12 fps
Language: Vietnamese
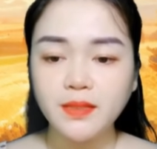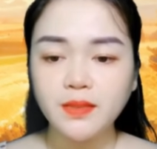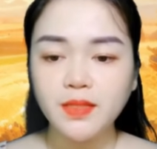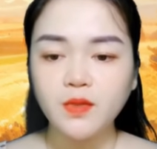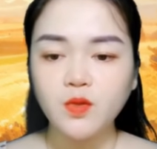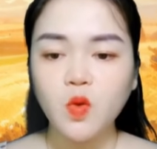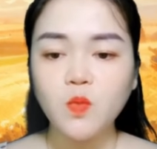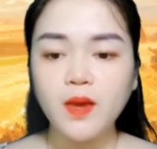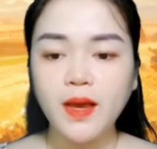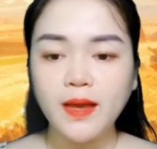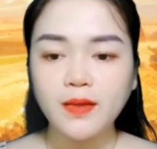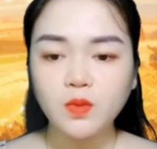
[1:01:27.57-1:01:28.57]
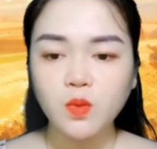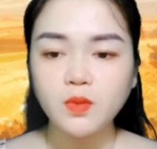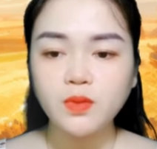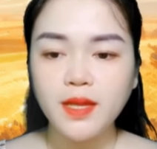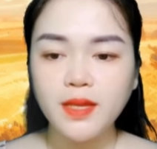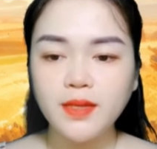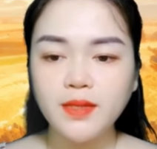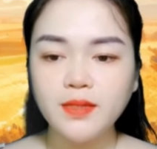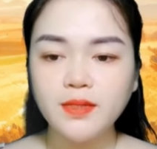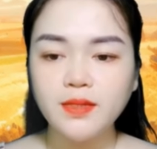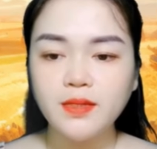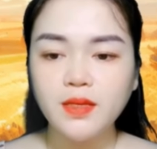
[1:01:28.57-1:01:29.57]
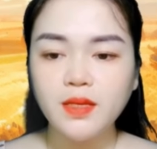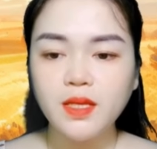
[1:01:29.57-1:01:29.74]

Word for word: Nhạc Đình lo từ A đến Z luôn.